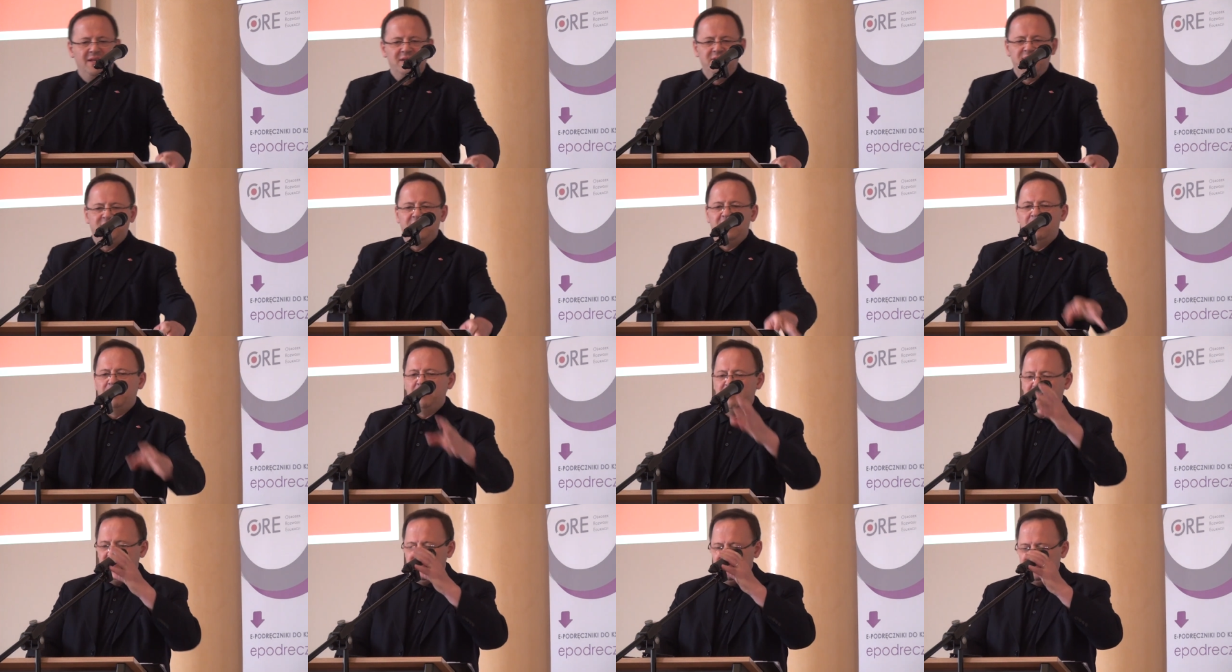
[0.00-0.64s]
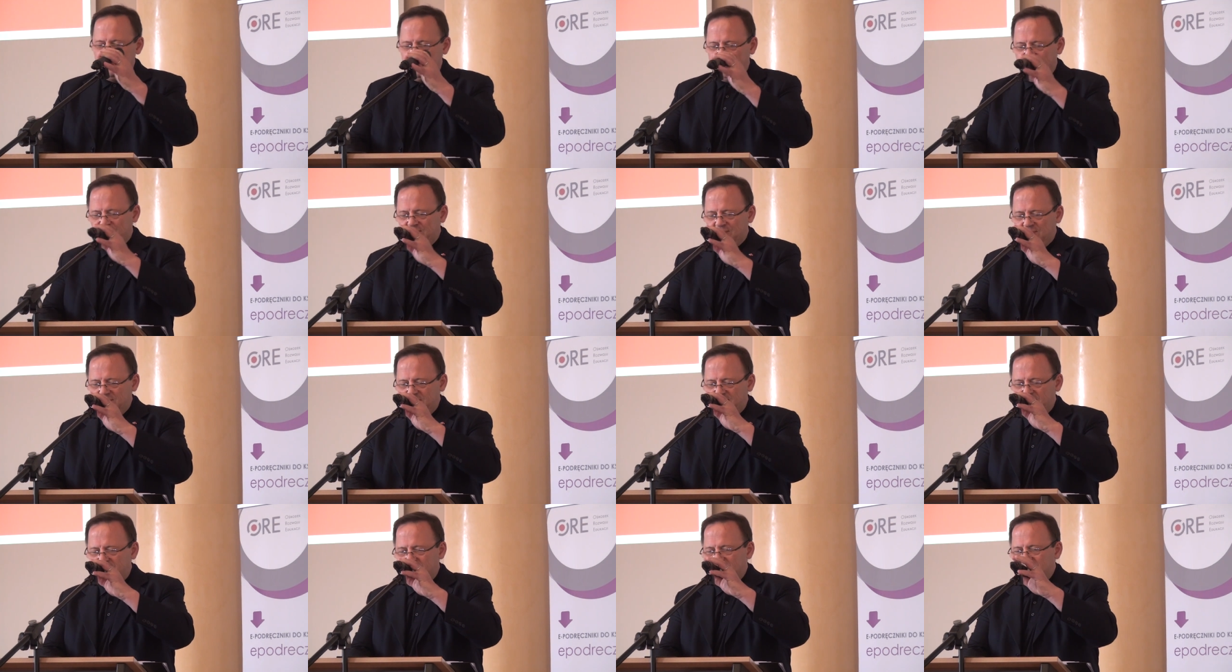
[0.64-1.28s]
Dzień dobry
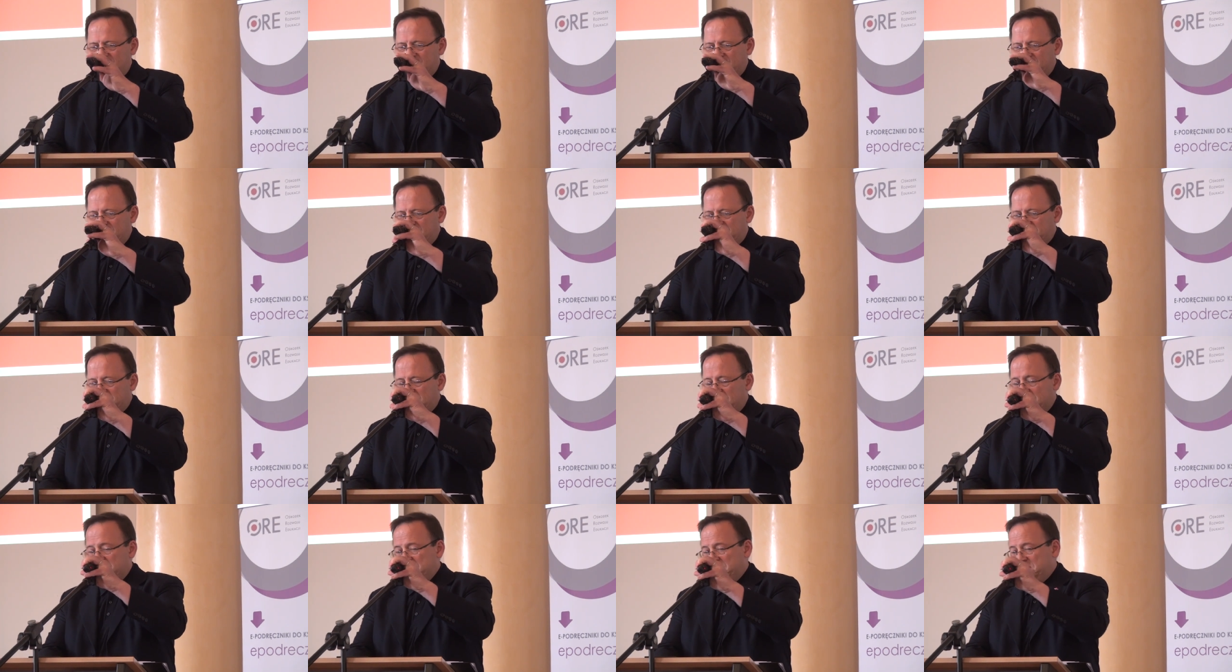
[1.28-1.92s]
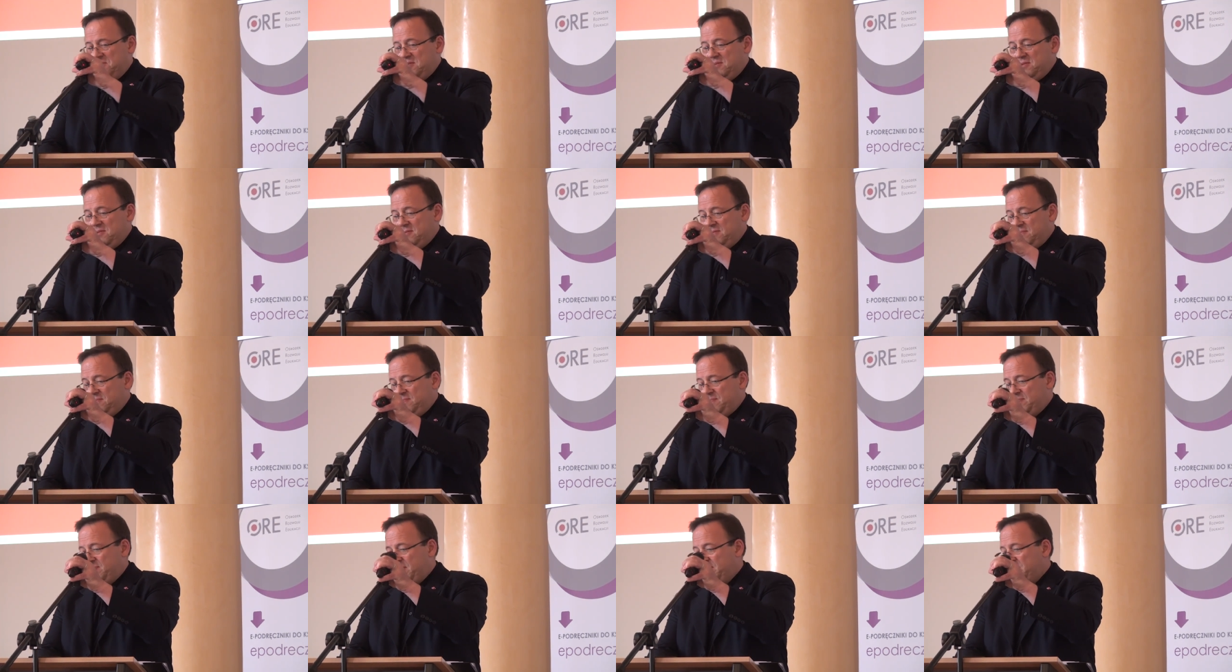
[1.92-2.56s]
Państwu. E, chciałem e,
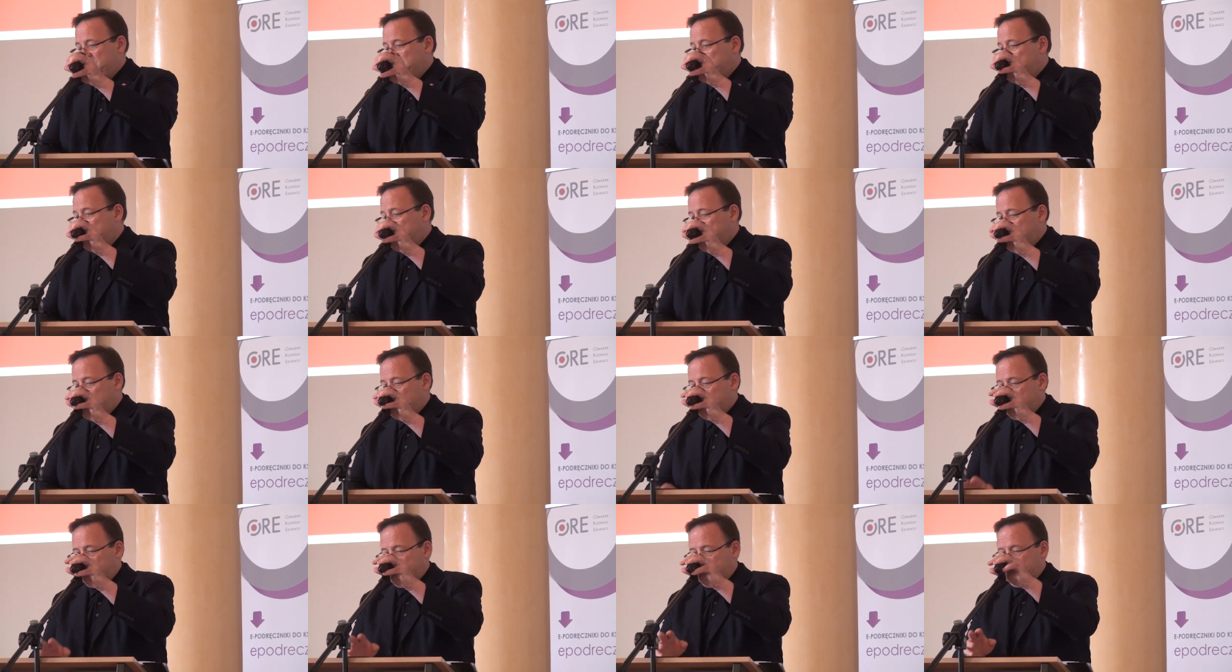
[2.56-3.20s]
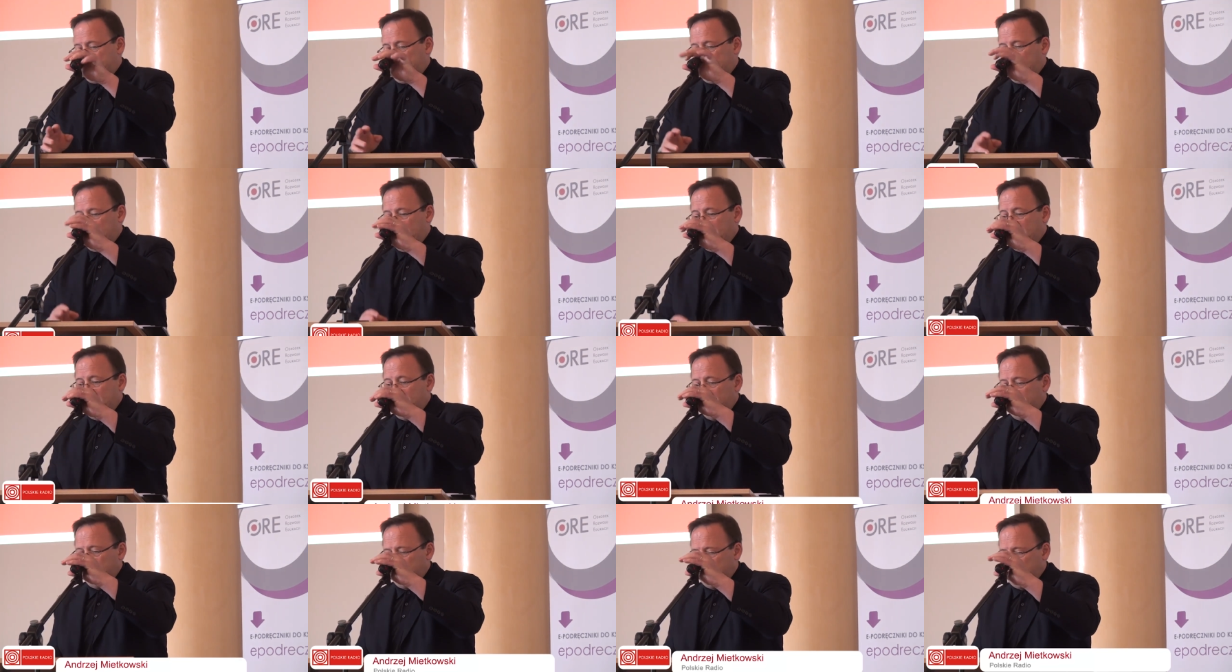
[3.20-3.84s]
powiedzieć no, w
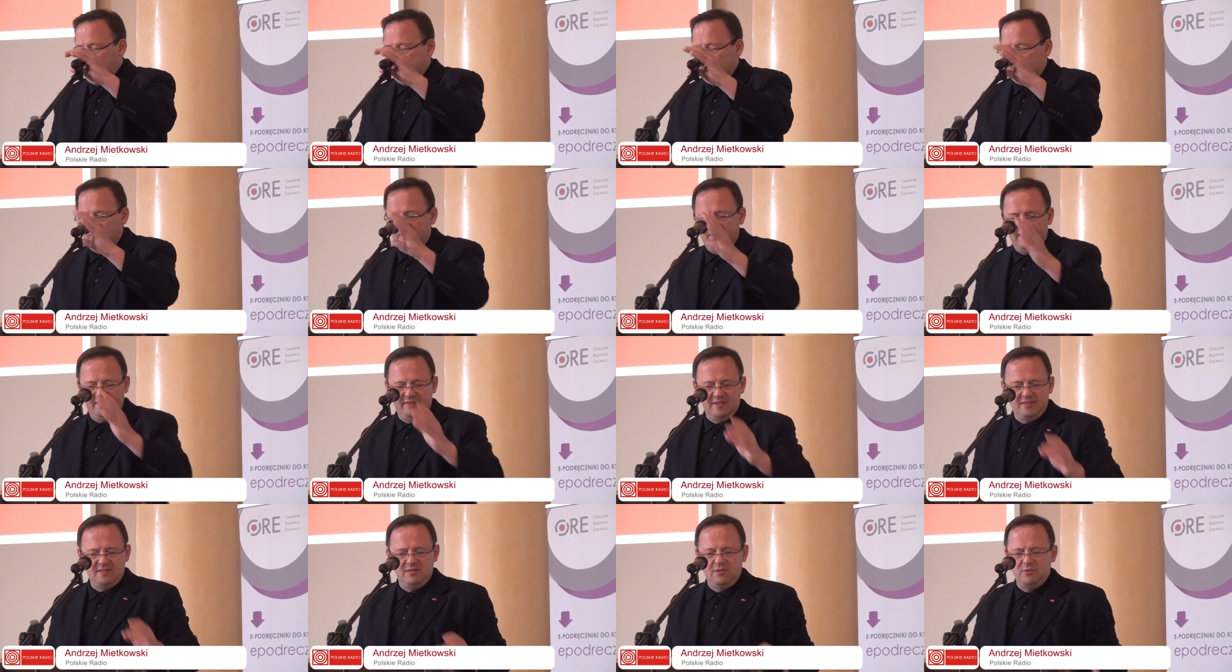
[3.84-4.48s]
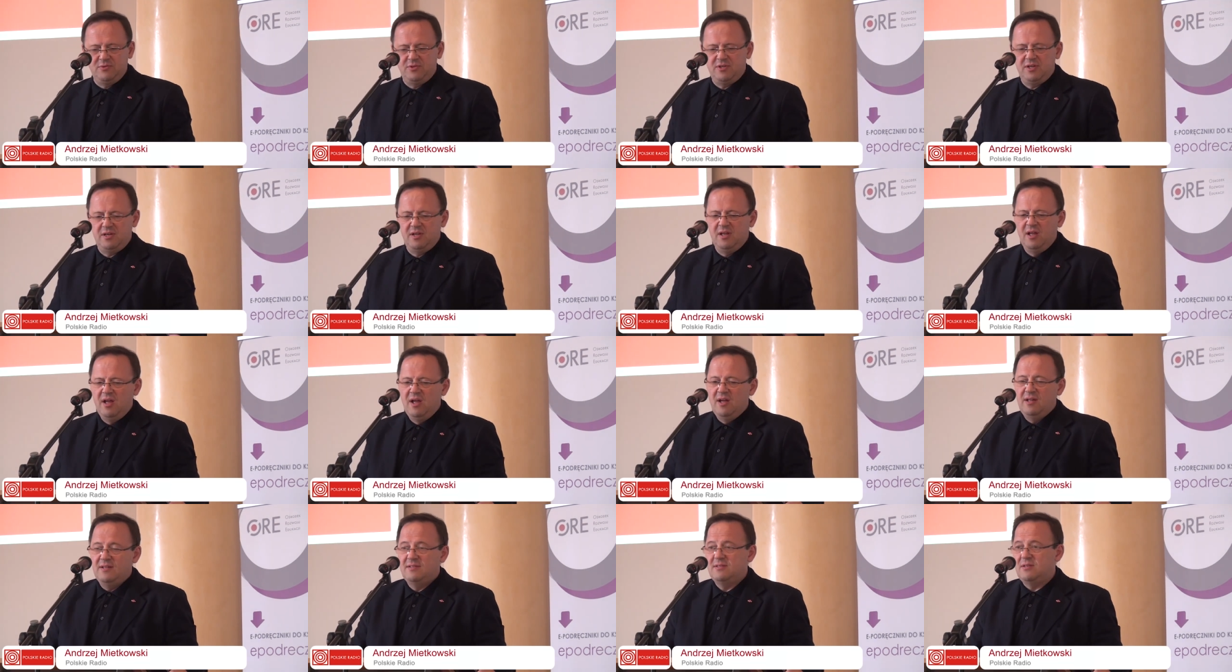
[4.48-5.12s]
telegraficznym naprawdę skrócie,
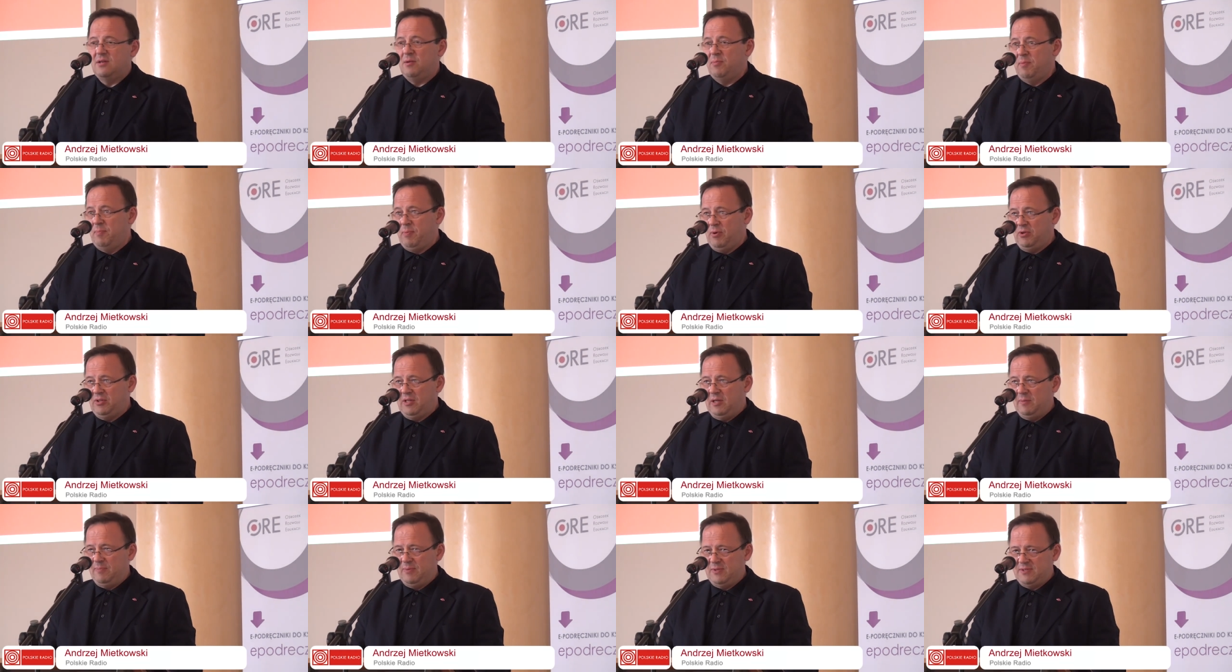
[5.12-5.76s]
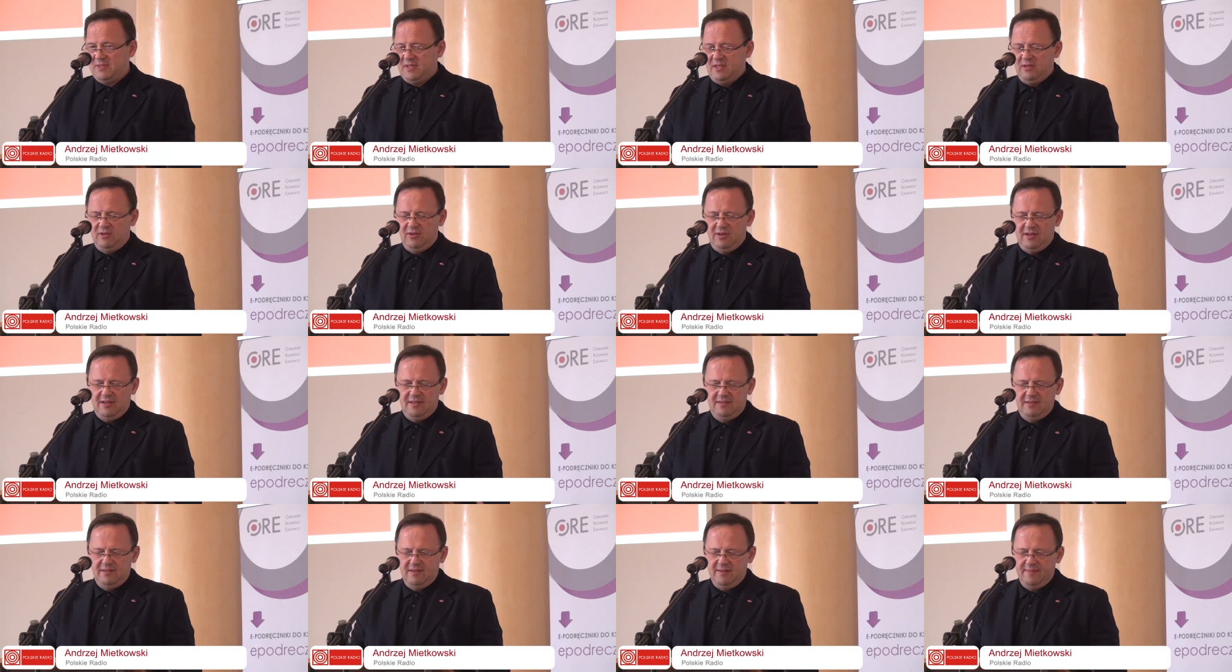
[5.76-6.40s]
co robi portal Polskiego
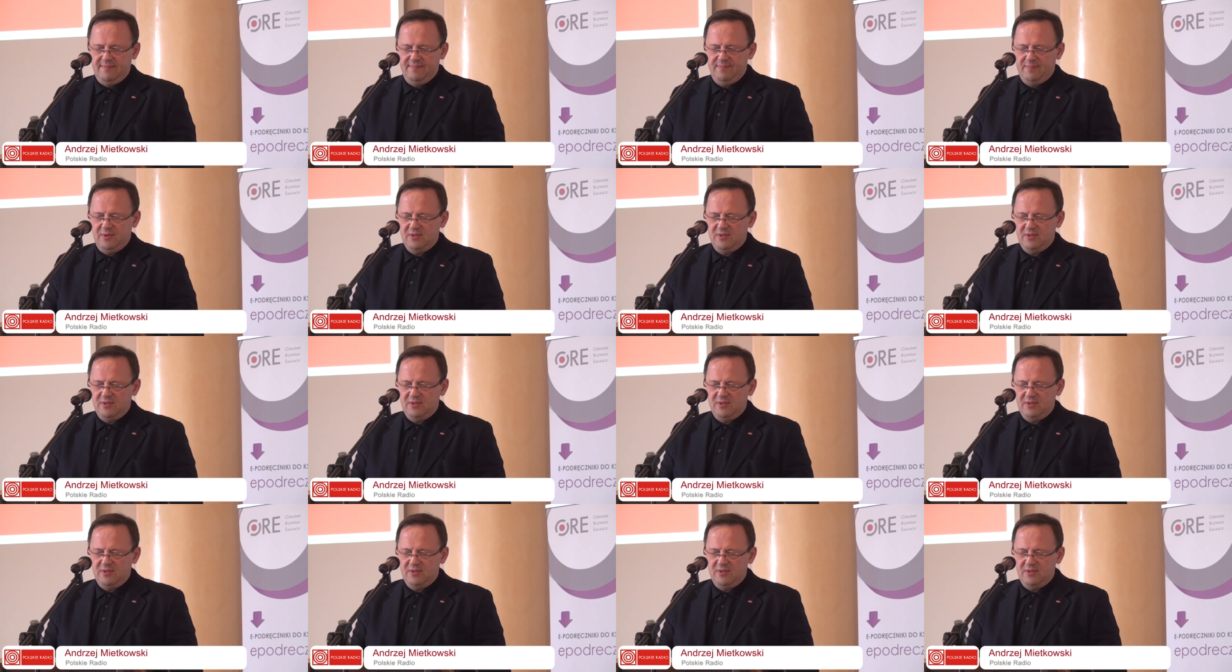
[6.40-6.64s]
Radia.